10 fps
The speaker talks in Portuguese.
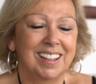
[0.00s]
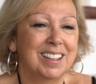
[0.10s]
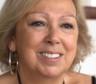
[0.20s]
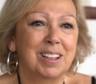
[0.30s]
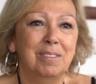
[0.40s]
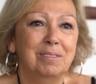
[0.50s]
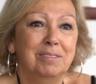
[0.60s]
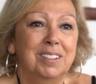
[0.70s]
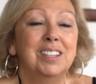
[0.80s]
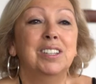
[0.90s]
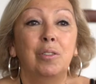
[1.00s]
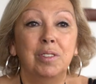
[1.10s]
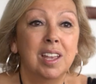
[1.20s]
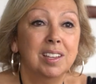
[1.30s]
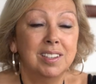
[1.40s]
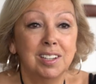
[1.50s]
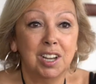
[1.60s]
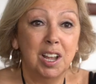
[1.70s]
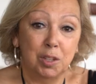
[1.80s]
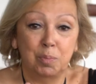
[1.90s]
eh, são, e as
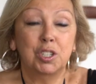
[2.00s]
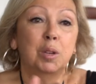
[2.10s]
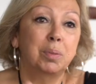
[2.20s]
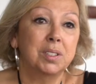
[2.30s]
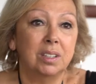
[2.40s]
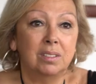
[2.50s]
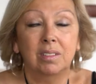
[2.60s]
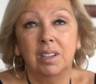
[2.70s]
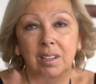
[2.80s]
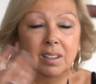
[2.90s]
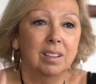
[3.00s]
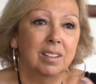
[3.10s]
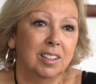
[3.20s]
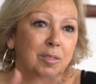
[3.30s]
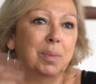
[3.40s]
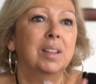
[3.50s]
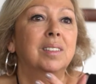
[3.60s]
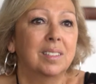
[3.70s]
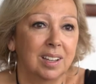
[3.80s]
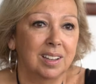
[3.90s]
audiências, depois representam que
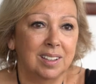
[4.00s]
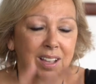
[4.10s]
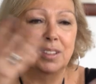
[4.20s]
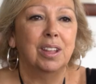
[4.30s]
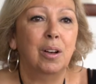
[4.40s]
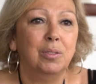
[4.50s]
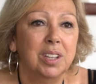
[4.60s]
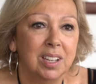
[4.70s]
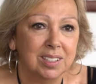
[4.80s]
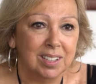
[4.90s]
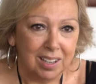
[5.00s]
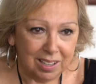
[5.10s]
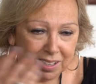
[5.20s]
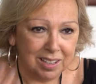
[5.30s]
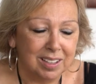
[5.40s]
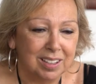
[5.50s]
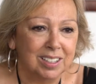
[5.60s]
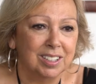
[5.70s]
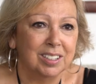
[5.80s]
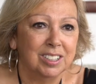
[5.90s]
depende da, da, da audiência
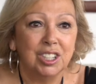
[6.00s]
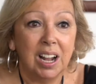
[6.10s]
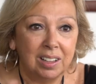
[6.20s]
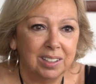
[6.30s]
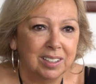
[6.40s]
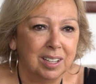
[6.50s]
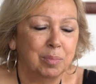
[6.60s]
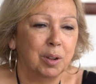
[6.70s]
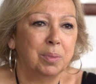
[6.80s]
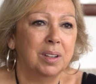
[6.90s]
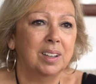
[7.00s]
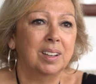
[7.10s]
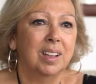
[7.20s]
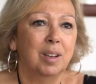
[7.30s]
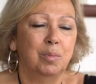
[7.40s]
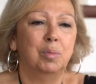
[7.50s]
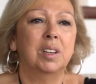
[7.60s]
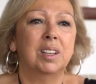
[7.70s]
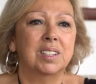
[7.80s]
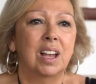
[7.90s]
eh, geral da, da, própria
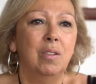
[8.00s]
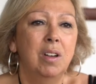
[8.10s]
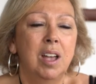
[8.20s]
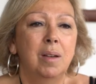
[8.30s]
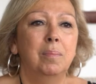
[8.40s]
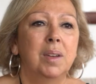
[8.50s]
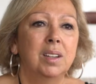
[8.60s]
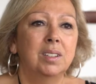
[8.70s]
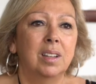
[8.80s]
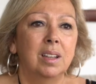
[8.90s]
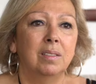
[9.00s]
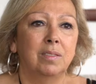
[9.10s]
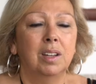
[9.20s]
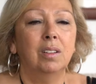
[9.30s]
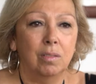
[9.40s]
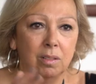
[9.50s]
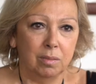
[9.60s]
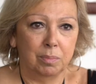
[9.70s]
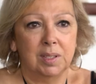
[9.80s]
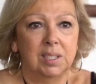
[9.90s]
publicação, mas tem a ver com,
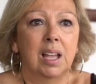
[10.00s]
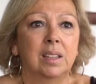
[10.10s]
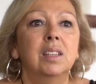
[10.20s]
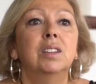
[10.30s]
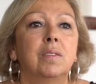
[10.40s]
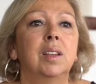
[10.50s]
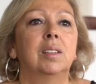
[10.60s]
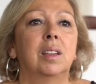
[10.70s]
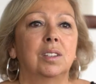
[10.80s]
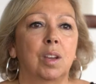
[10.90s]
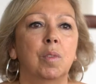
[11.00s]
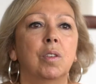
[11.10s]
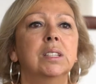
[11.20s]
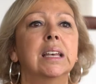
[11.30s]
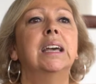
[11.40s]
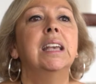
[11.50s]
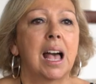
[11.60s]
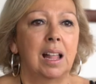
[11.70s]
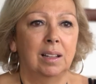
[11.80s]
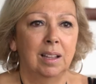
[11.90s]
baseado nas vendas, que é uma coisa
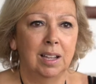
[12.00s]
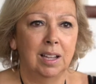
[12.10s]
real.